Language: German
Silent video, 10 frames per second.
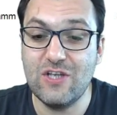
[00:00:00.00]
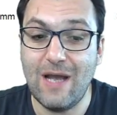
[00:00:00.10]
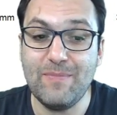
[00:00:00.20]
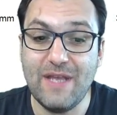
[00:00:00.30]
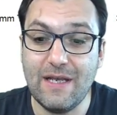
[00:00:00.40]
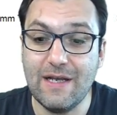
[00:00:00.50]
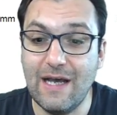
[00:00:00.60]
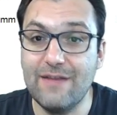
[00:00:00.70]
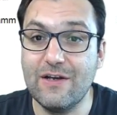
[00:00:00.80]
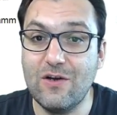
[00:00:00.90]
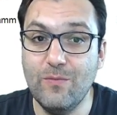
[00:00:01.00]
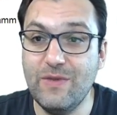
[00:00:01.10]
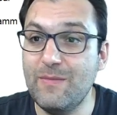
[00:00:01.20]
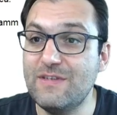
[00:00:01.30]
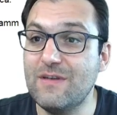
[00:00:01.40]
abdecken kann. Da kommt
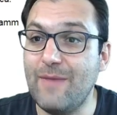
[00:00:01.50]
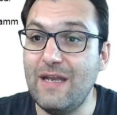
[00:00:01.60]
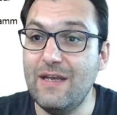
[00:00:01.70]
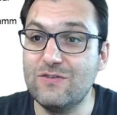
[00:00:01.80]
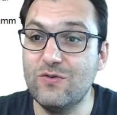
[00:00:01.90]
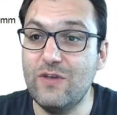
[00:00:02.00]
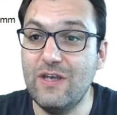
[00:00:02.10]
der Mr. Mining zu den